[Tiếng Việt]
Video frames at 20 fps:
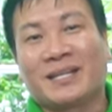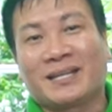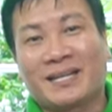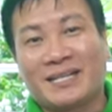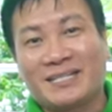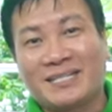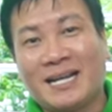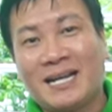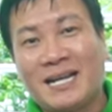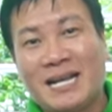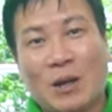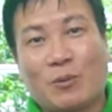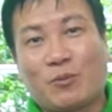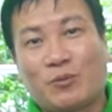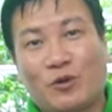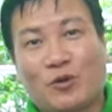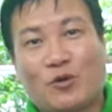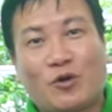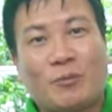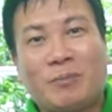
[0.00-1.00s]
cái dây
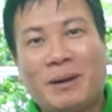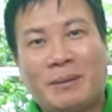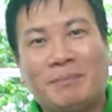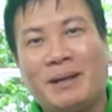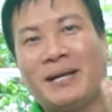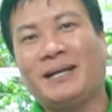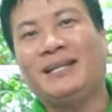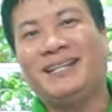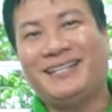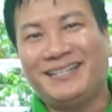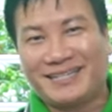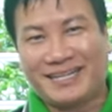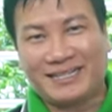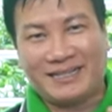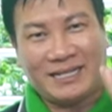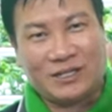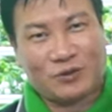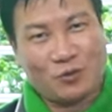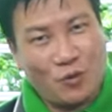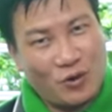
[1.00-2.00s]
lọc nó có bắt mắt ấy, cái
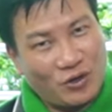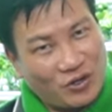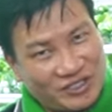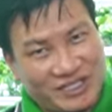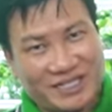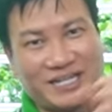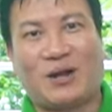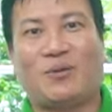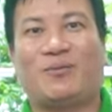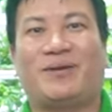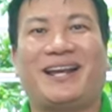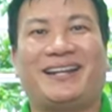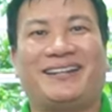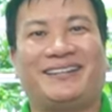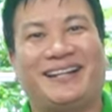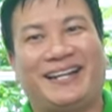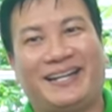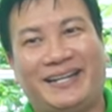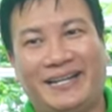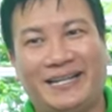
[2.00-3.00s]
thịt cua nó sẽ đọng lại
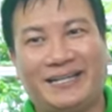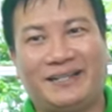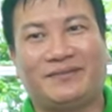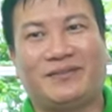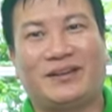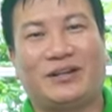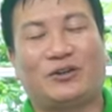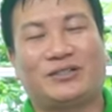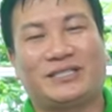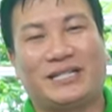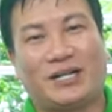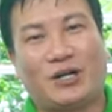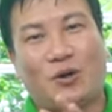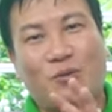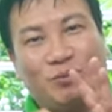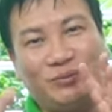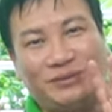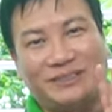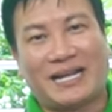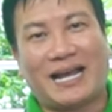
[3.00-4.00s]
ở đây hết và nó sẽ
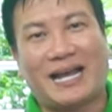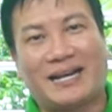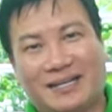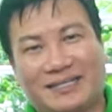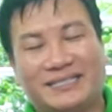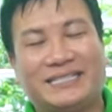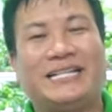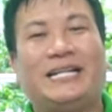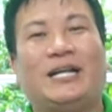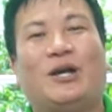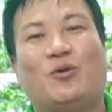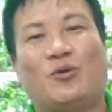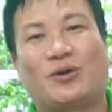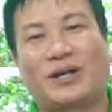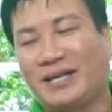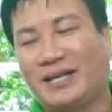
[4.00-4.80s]
không ra được nhiều